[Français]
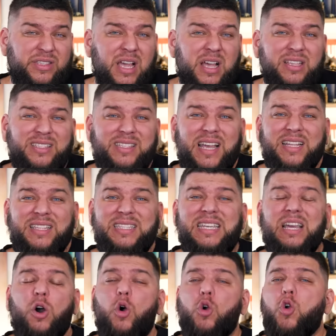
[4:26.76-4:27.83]
ça, ça
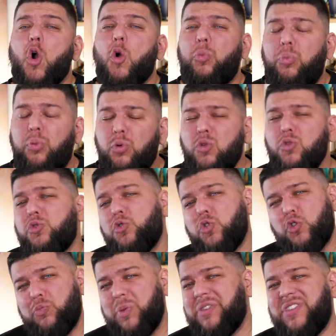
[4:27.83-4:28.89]
attire encore plus
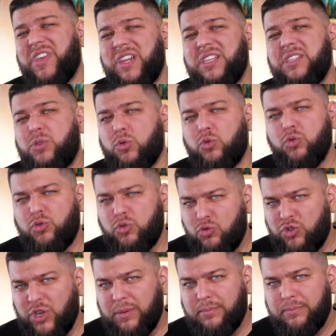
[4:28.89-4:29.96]
de spécialistes du
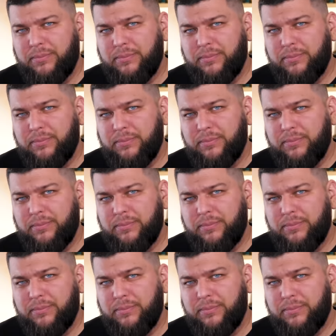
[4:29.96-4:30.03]
sujet.